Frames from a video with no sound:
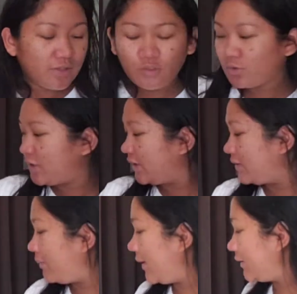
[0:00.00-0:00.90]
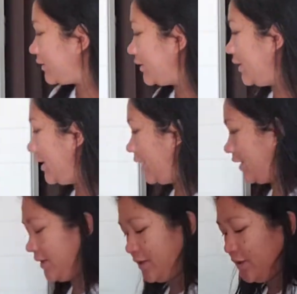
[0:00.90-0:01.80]
using the butter.
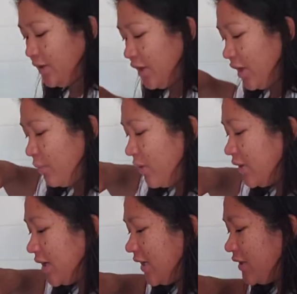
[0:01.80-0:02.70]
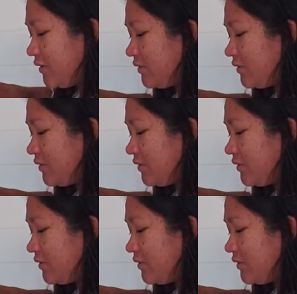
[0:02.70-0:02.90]
Pwede rin